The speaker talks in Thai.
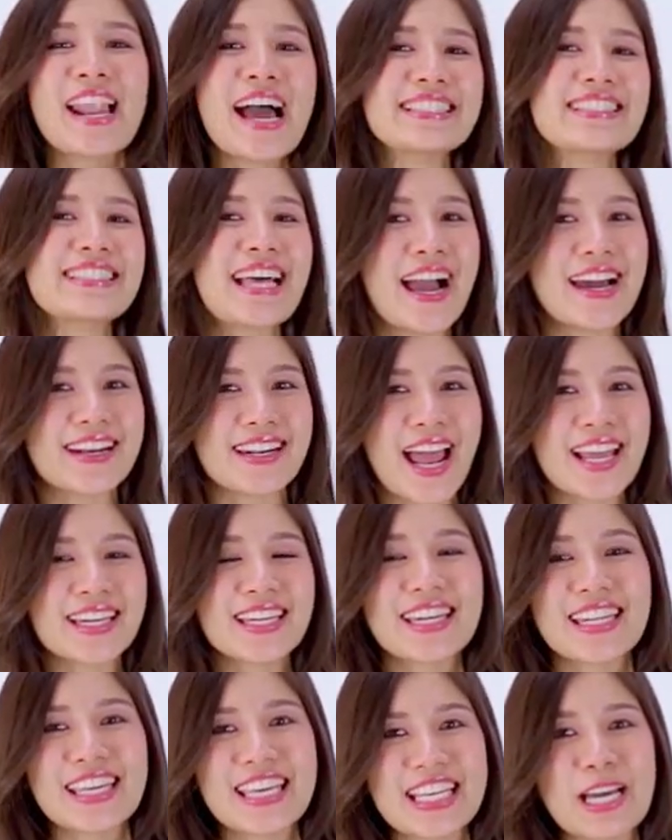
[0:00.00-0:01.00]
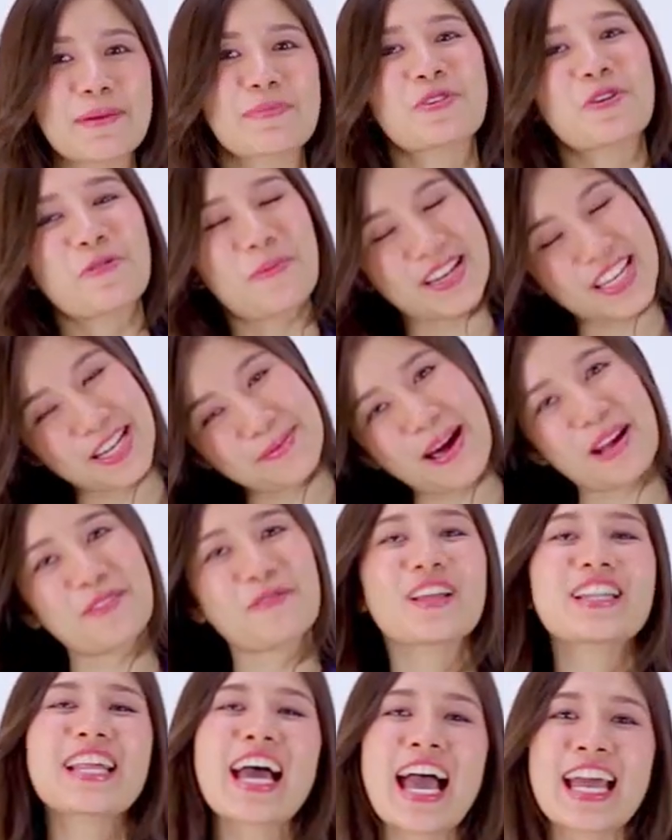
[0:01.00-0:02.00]
พลาดสาระดีๆกับโรงพยาบา
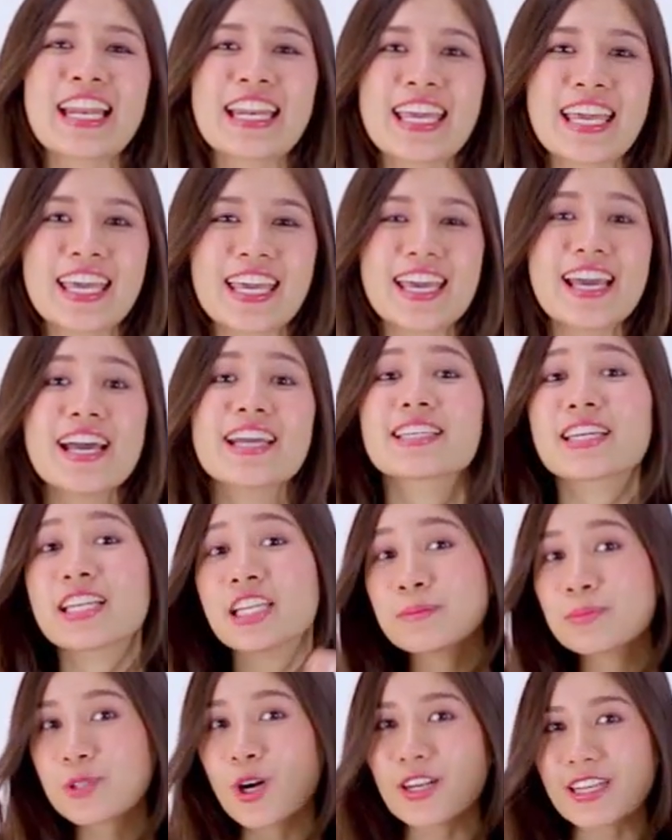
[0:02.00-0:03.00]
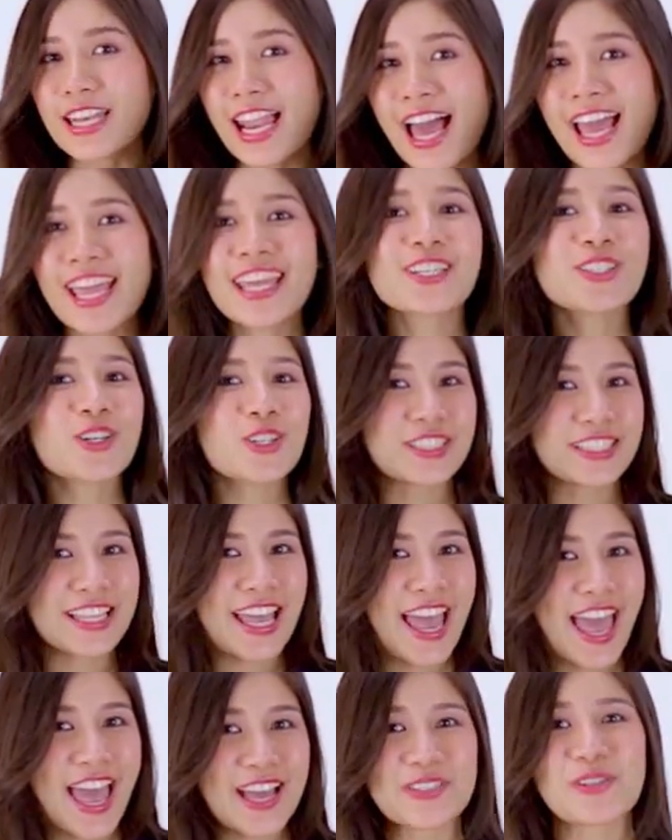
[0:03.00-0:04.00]
ลเวชธานีอย่าลืมกดไลค์ กด
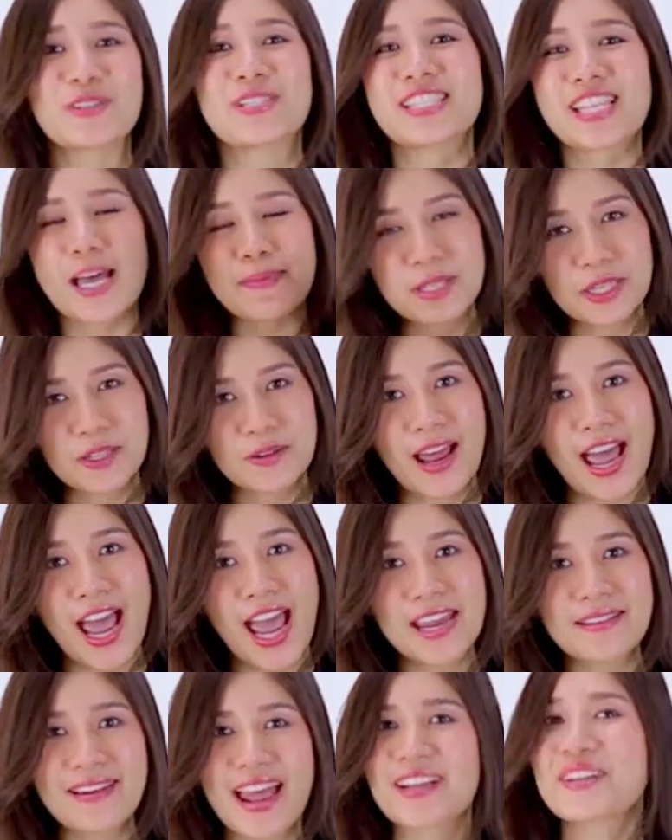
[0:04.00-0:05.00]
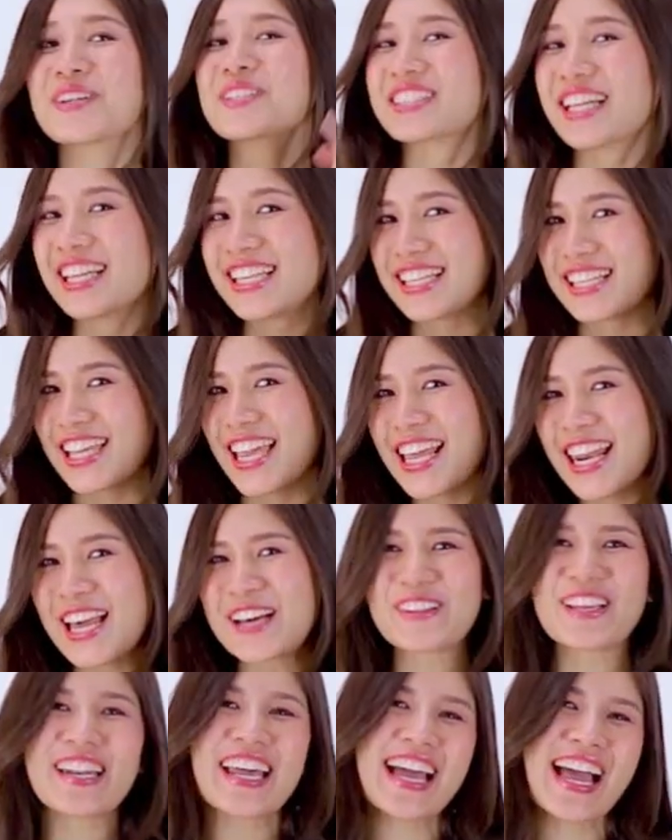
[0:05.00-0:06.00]
แชร์กด Subscribe และกดกระดิ่งให้
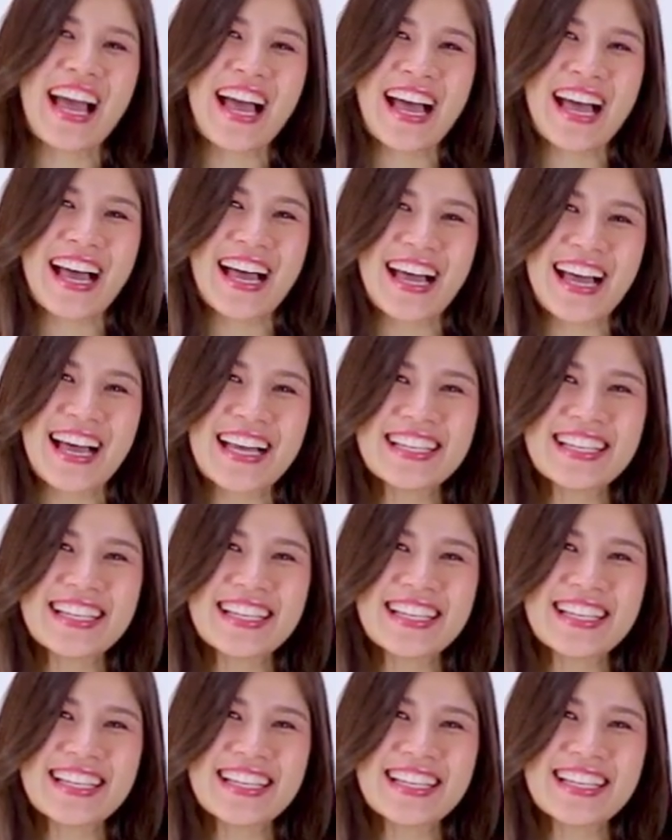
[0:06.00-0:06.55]
เราด้วยนะคะ